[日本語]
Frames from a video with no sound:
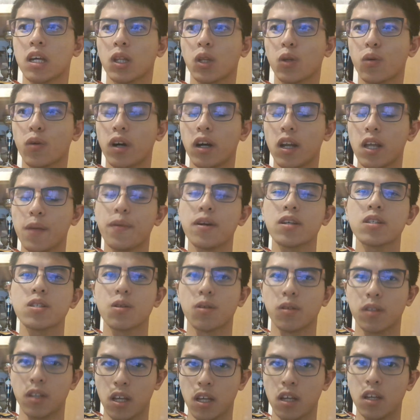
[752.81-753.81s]
問われます
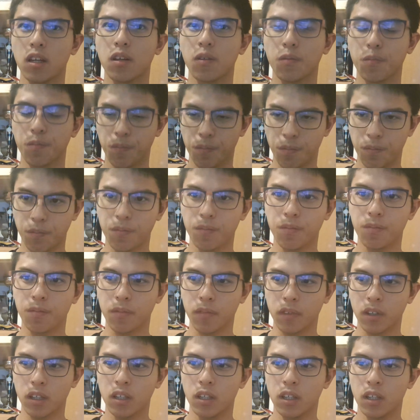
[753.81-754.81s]
よね。う
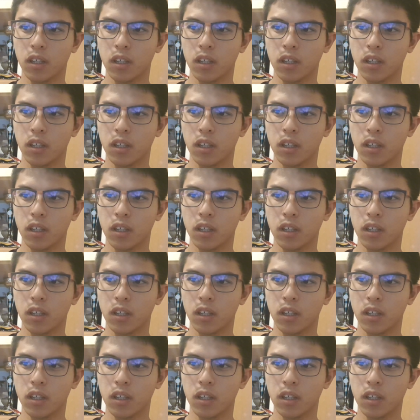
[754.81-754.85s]
ん。